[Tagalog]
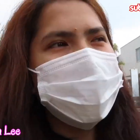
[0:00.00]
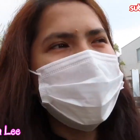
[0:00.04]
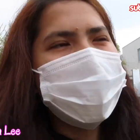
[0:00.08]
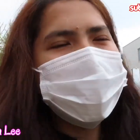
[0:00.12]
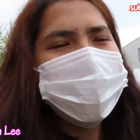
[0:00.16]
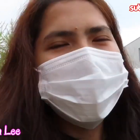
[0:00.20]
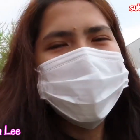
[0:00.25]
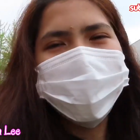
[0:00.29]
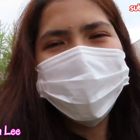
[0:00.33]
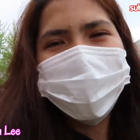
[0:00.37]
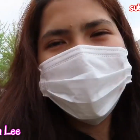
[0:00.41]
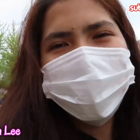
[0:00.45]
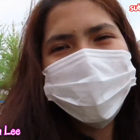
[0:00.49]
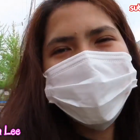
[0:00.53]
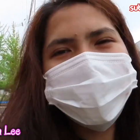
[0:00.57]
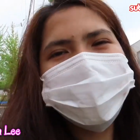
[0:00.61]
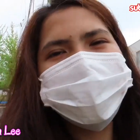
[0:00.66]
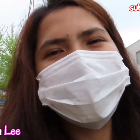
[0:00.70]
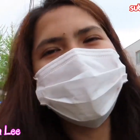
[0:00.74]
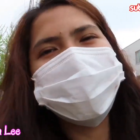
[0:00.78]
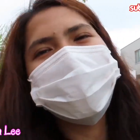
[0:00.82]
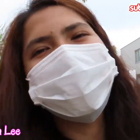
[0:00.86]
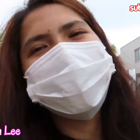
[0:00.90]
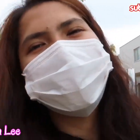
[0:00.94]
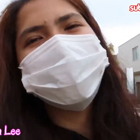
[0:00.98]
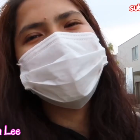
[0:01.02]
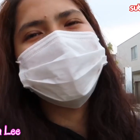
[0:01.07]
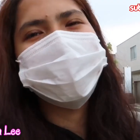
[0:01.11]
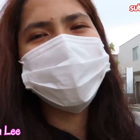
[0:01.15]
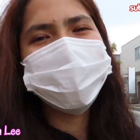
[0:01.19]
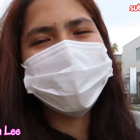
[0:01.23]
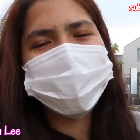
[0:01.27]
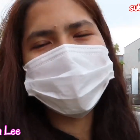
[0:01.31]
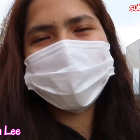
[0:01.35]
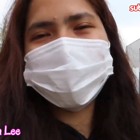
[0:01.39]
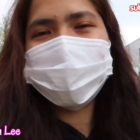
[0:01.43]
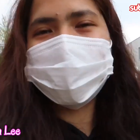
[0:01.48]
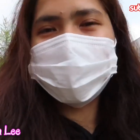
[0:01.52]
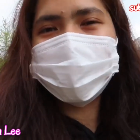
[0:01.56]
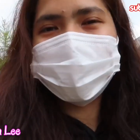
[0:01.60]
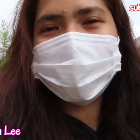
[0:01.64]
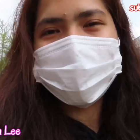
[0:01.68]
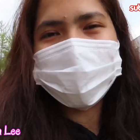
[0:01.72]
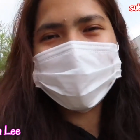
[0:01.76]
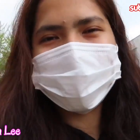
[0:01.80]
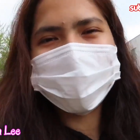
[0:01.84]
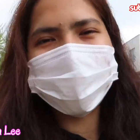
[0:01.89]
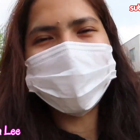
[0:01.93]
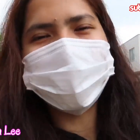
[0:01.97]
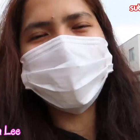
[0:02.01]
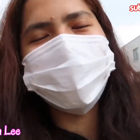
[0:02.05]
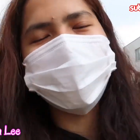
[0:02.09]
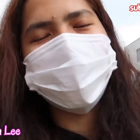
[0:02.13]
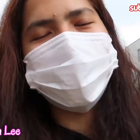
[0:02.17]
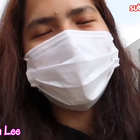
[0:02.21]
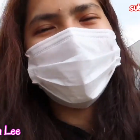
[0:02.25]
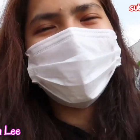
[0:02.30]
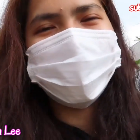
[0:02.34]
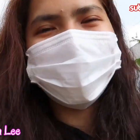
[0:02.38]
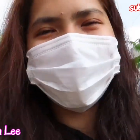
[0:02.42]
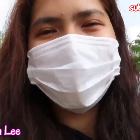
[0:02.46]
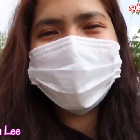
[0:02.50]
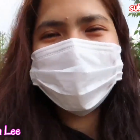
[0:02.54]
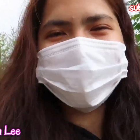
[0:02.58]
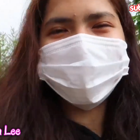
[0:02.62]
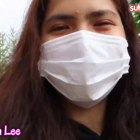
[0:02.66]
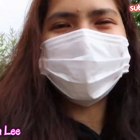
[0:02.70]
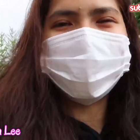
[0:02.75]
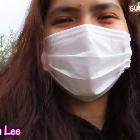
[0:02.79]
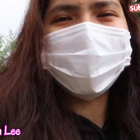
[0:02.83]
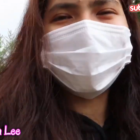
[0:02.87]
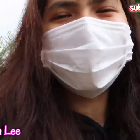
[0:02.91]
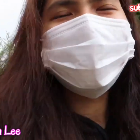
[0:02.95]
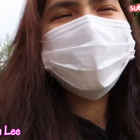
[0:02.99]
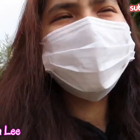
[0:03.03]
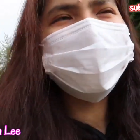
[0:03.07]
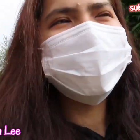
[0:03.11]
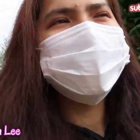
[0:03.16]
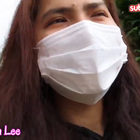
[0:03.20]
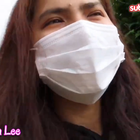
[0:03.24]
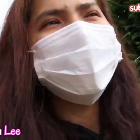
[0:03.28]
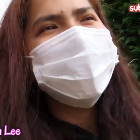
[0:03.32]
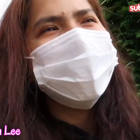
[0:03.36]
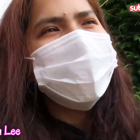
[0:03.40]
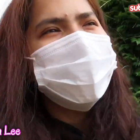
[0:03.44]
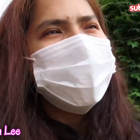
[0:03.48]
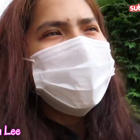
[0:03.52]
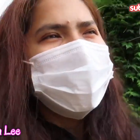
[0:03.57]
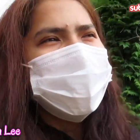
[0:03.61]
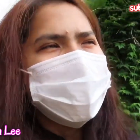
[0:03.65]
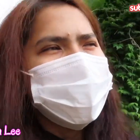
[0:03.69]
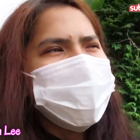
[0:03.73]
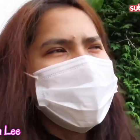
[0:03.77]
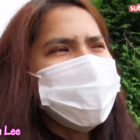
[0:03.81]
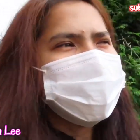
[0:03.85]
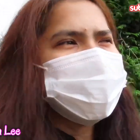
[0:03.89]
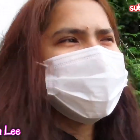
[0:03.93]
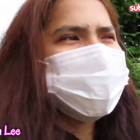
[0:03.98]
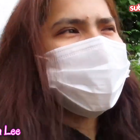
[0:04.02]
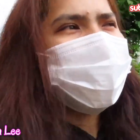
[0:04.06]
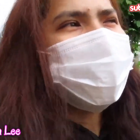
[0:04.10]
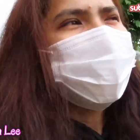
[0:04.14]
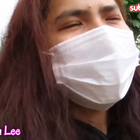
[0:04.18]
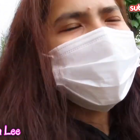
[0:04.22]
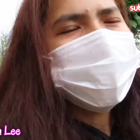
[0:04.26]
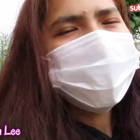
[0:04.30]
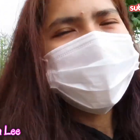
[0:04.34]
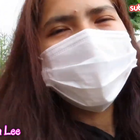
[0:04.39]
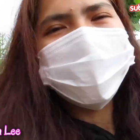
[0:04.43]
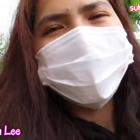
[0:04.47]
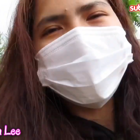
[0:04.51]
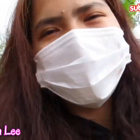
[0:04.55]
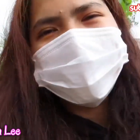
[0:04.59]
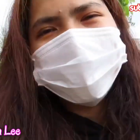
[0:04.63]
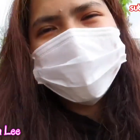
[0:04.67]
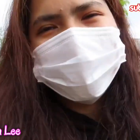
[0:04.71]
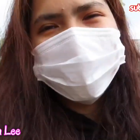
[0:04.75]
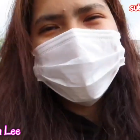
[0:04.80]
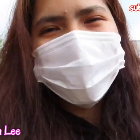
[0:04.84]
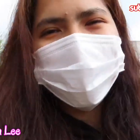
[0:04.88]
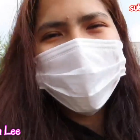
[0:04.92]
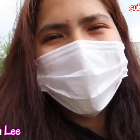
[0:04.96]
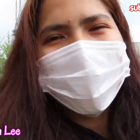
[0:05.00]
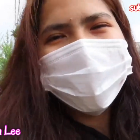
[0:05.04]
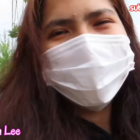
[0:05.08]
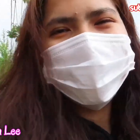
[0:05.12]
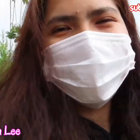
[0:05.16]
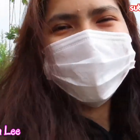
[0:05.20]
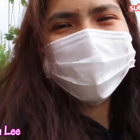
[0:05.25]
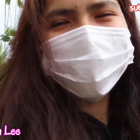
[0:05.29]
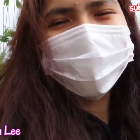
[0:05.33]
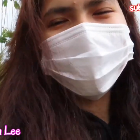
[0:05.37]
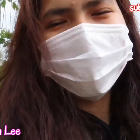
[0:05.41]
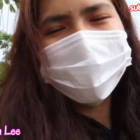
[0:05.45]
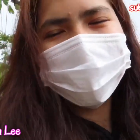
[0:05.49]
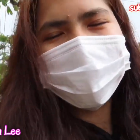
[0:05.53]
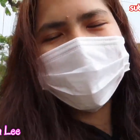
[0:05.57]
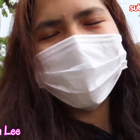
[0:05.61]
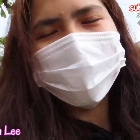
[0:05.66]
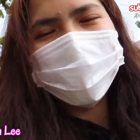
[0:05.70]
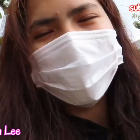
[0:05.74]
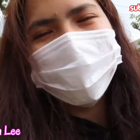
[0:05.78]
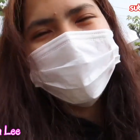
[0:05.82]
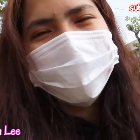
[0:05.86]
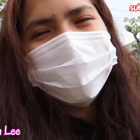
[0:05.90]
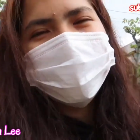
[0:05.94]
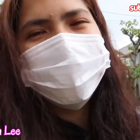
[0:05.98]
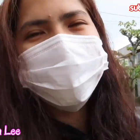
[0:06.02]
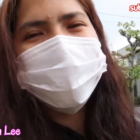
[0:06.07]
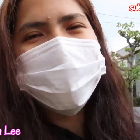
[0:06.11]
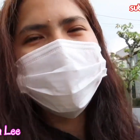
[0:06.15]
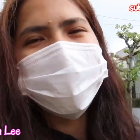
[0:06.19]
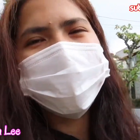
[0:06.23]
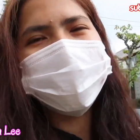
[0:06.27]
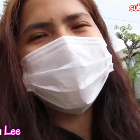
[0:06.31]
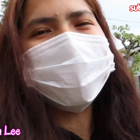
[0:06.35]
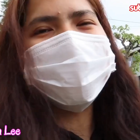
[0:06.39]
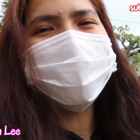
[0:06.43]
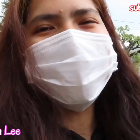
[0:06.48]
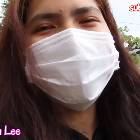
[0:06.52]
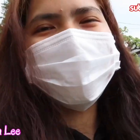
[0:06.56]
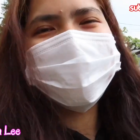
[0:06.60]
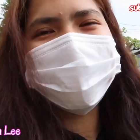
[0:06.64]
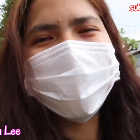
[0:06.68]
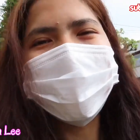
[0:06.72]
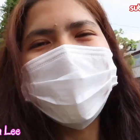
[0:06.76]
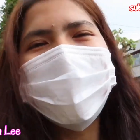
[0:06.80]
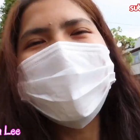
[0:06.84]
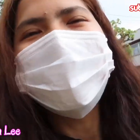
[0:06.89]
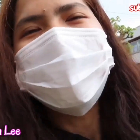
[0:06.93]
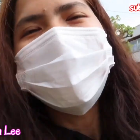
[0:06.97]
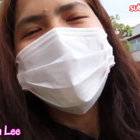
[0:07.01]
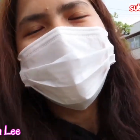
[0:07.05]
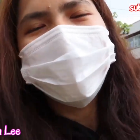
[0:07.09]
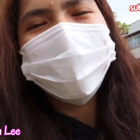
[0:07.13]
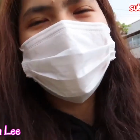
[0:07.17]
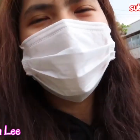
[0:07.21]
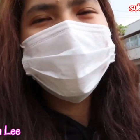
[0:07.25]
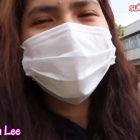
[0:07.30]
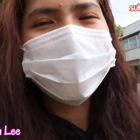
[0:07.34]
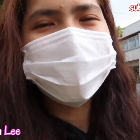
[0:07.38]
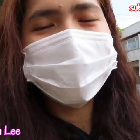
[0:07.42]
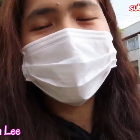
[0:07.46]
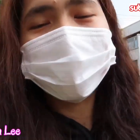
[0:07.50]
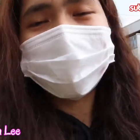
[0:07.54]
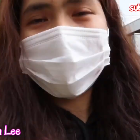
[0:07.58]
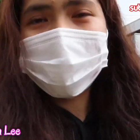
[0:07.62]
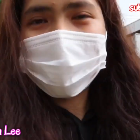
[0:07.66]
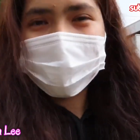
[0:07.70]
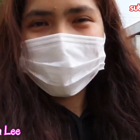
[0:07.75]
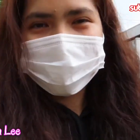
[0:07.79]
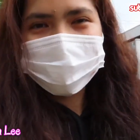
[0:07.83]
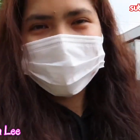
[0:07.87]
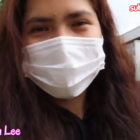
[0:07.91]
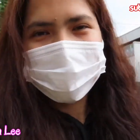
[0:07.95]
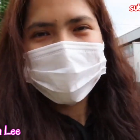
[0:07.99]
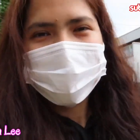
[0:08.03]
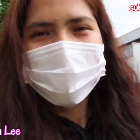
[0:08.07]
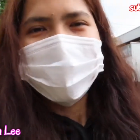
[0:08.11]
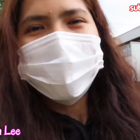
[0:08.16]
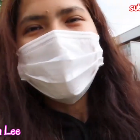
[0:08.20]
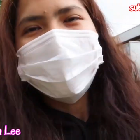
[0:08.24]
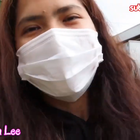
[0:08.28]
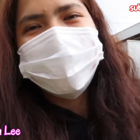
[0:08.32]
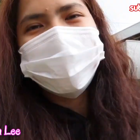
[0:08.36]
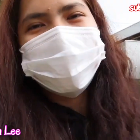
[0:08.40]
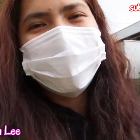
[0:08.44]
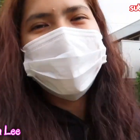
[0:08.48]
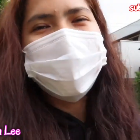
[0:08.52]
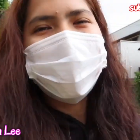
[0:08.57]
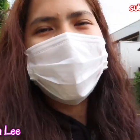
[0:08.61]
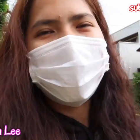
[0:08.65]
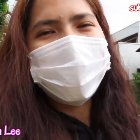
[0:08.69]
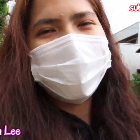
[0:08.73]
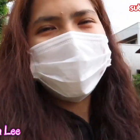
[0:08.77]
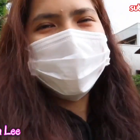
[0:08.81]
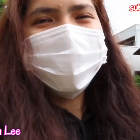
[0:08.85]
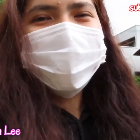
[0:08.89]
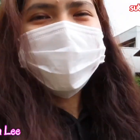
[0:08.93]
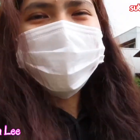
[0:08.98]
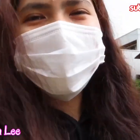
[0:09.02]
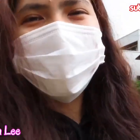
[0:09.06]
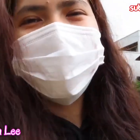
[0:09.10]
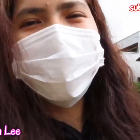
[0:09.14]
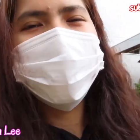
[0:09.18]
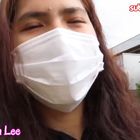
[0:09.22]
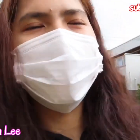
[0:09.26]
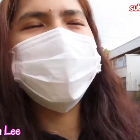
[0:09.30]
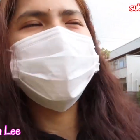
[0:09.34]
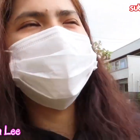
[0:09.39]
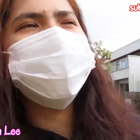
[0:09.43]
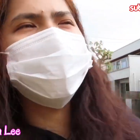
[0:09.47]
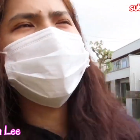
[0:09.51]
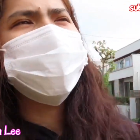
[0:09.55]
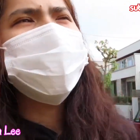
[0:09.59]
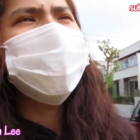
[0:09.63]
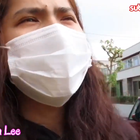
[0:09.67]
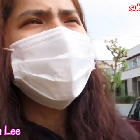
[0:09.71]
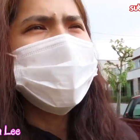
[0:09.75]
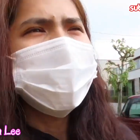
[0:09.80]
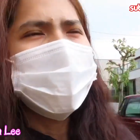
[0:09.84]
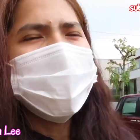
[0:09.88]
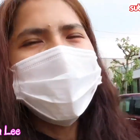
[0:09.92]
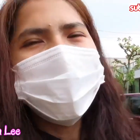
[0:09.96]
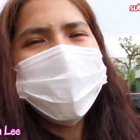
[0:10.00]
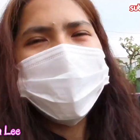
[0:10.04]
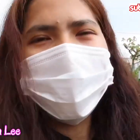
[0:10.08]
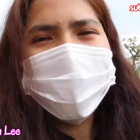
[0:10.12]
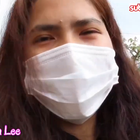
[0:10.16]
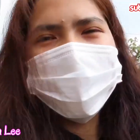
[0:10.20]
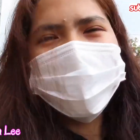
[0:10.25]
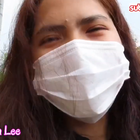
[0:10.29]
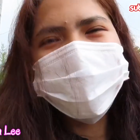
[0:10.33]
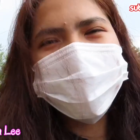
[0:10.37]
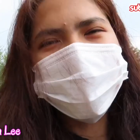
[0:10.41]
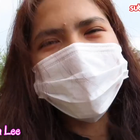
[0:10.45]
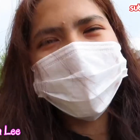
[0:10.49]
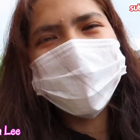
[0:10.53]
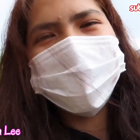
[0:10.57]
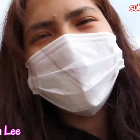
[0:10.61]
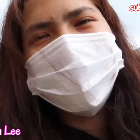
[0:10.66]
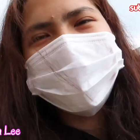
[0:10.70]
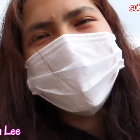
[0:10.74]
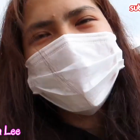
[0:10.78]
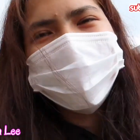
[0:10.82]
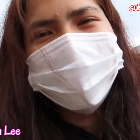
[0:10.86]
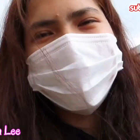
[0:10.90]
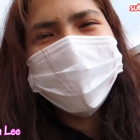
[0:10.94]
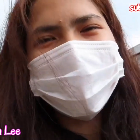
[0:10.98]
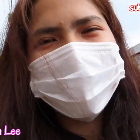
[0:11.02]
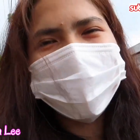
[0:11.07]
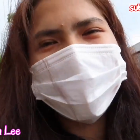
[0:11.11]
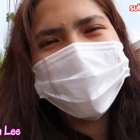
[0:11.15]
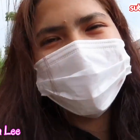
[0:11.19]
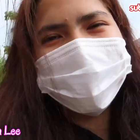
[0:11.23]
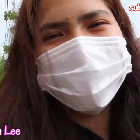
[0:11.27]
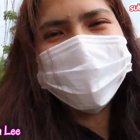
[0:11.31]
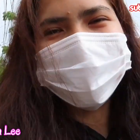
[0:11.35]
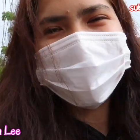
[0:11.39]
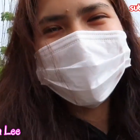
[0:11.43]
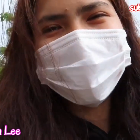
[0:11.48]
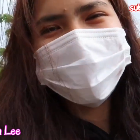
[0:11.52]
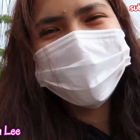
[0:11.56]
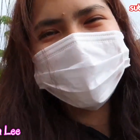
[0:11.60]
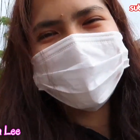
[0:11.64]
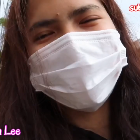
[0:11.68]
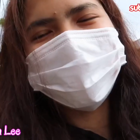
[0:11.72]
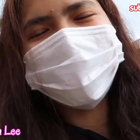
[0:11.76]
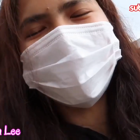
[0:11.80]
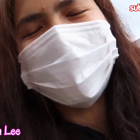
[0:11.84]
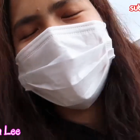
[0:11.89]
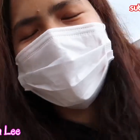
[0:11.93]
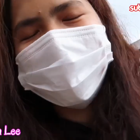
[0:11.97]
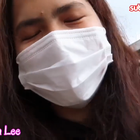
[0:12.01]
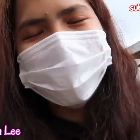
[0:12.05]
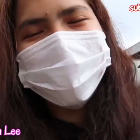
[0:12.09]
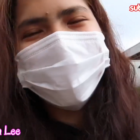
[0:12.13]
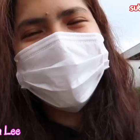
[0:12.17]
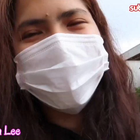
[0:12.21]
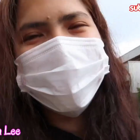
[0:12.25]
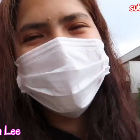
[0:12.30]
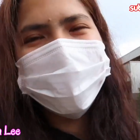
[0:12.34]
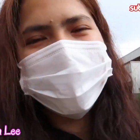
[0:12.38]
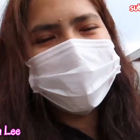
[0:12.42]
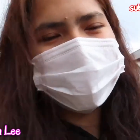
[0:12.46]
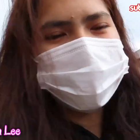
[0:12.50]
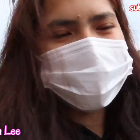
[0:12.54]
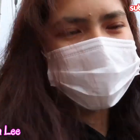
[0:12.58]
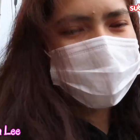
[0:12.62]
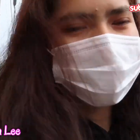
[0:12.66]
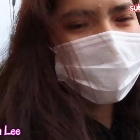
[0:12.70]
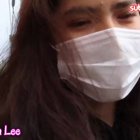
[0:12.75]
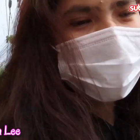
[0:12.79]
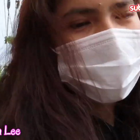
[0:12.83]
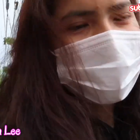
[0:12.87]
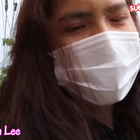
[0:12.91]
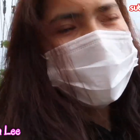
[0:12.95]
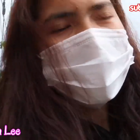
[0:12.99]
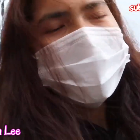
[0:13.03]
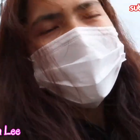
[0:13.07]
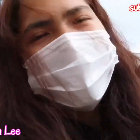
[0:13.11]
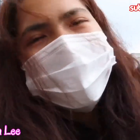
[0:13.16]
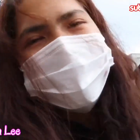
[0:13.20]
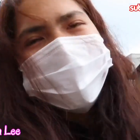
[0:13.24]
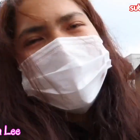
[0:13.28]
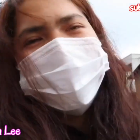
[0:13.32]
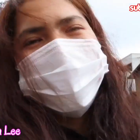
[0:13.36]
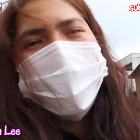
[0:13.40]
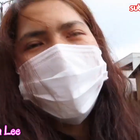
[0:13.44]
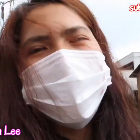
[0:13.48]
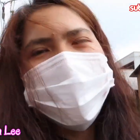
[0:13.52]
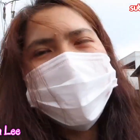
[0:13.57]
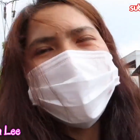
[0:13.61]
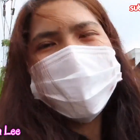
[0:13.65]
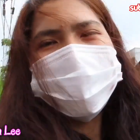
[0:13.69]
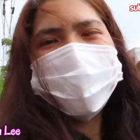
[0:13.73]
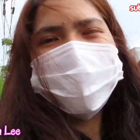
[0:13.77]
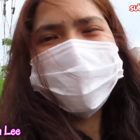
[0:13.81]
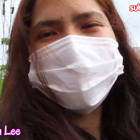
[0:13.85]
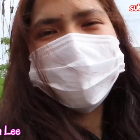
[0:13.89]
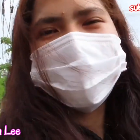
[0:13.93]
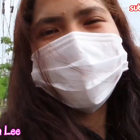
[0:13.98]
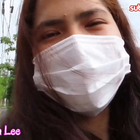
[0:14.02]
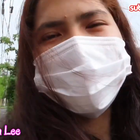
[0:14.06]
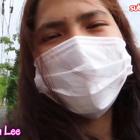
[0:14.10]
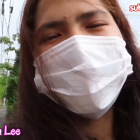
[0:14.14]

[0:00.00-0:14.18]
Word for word: I hope to see you again to my next vlog. So if you enjoy this video, please don't forget to like and share my video guys. Thank you. So please